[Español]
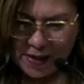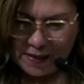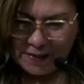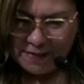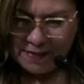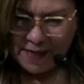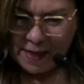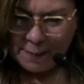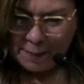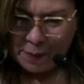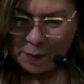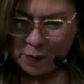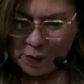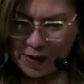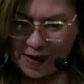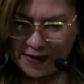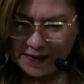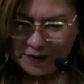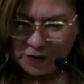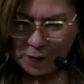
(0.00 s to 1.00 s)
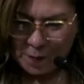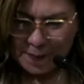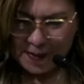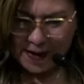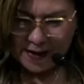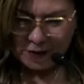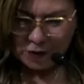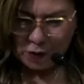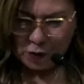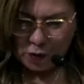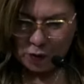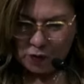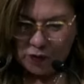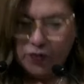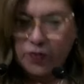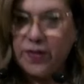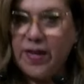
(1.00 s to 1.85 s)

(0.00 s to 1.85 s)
de progreso para todos.